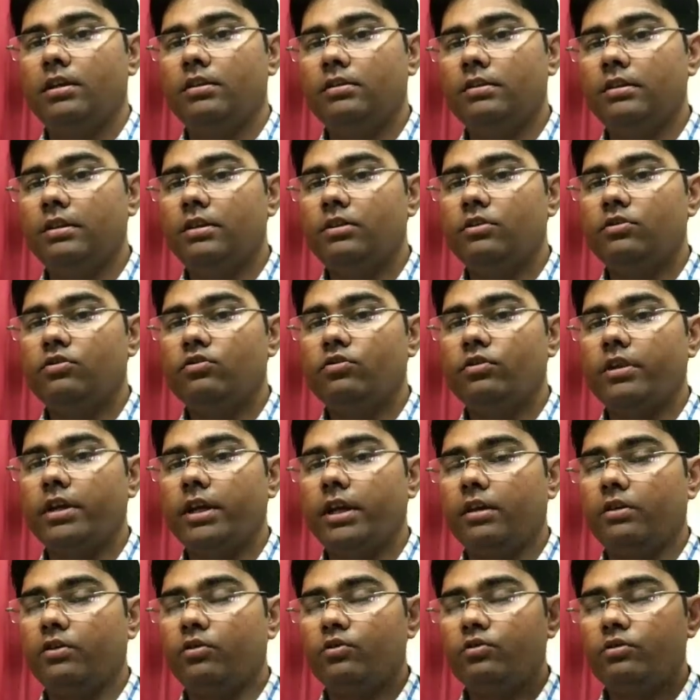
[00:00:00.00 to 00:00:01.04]
इसलिए इसको
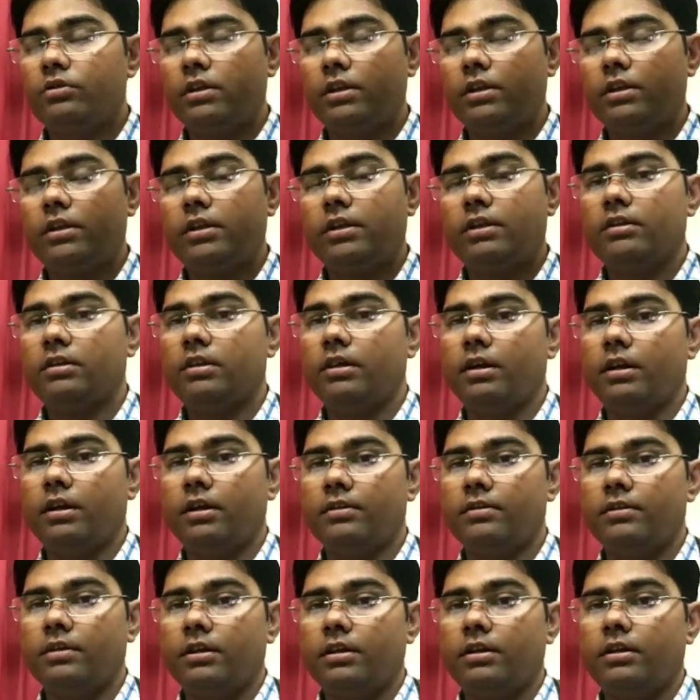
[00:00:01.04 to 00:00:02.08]
डायग्नोज करना इतना
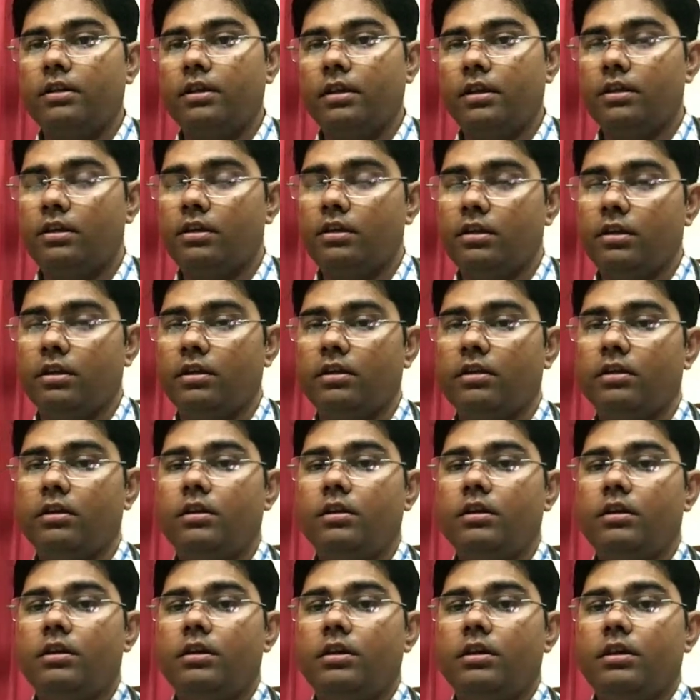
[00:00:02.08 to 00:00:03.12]
आसान नहीं है
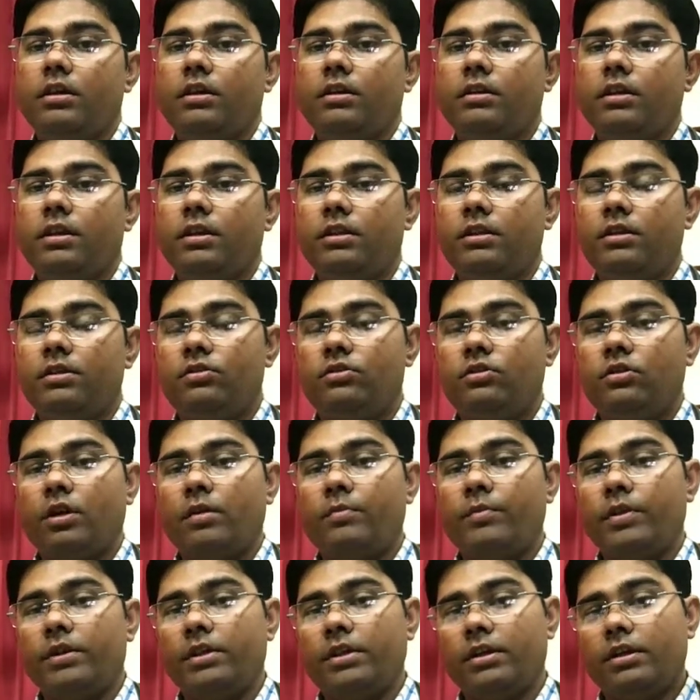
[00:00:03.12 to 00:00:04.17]
यदि
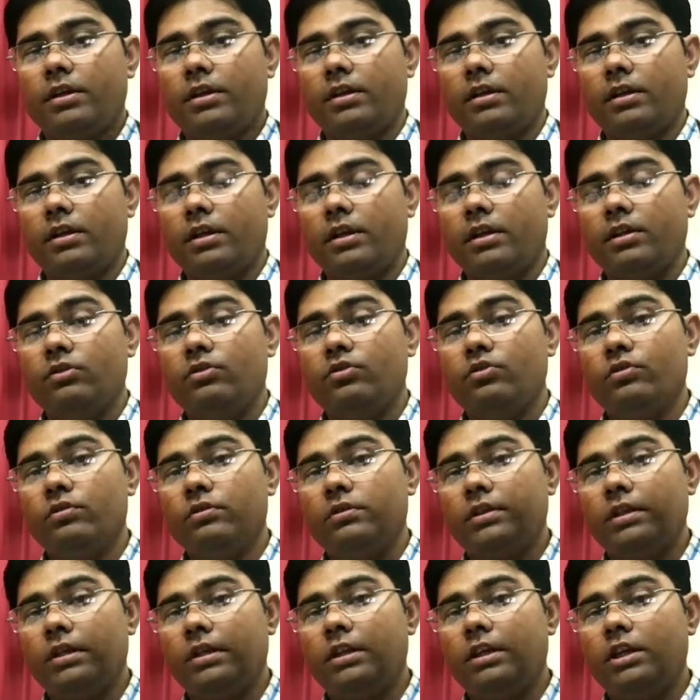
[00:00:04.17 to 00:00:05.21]
इसका पता करना है तो
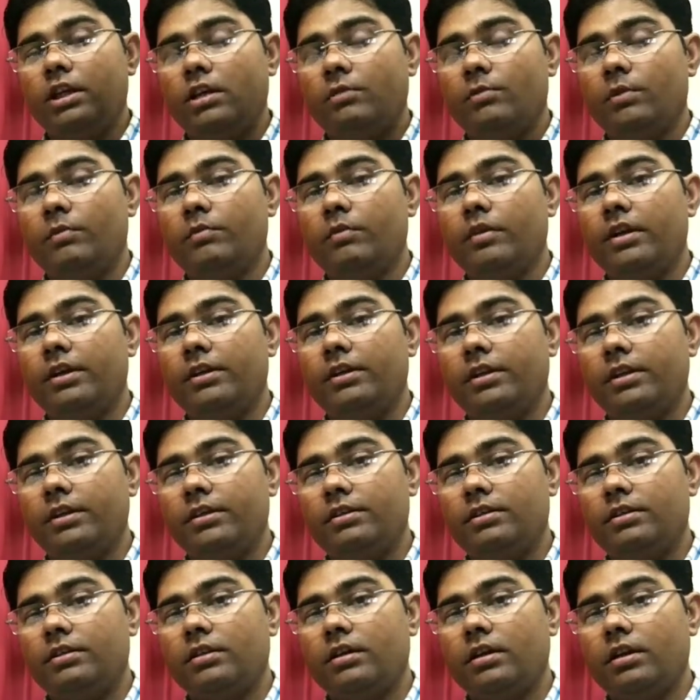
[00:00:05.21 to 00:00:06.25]
इसके लिए हमें ब्लड
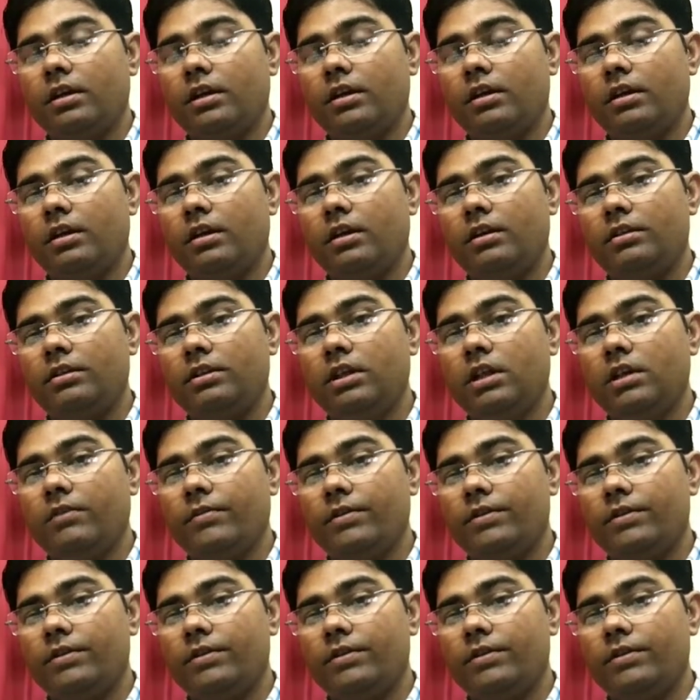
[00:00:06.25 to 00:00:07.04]
टेस्ट कराना अति